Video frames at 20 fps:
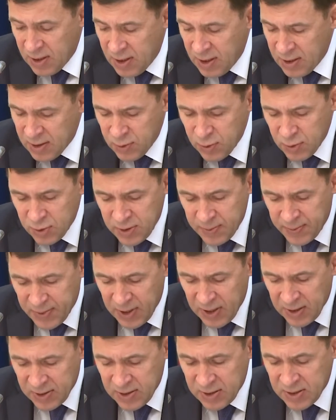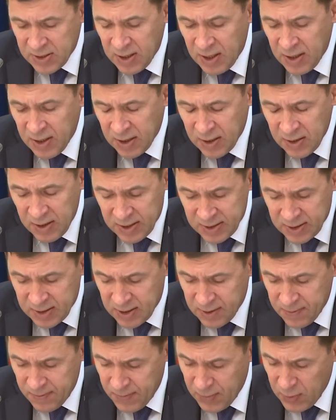реализуется проект «Социальный
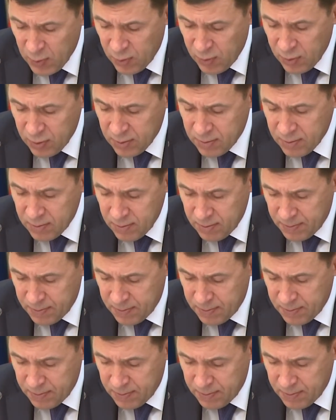кластер». Он